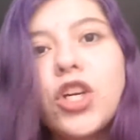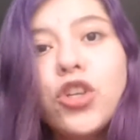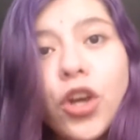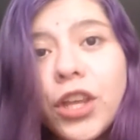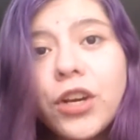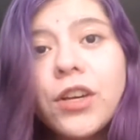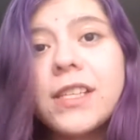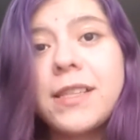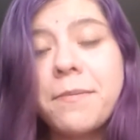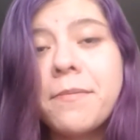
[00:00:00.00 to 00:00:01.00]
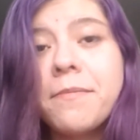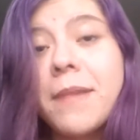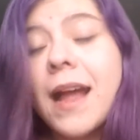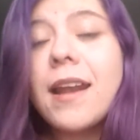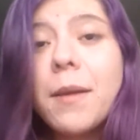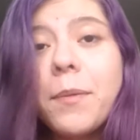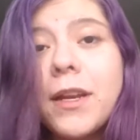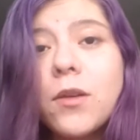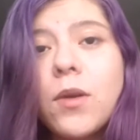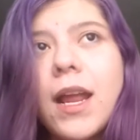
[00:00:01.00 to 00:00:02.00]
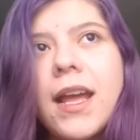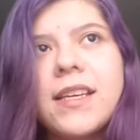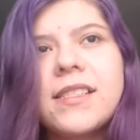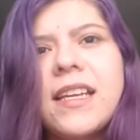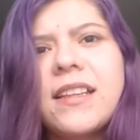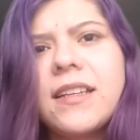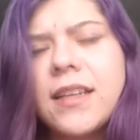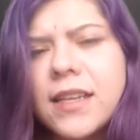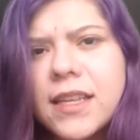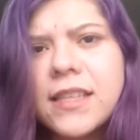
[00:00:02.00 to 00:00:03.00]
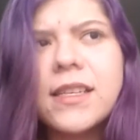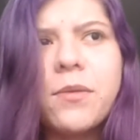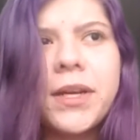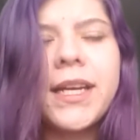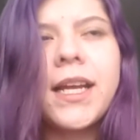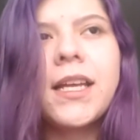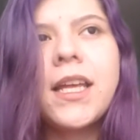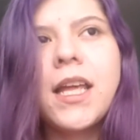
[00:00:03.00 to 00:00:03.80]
No digo que esté mal la película, está entretenida, está buena,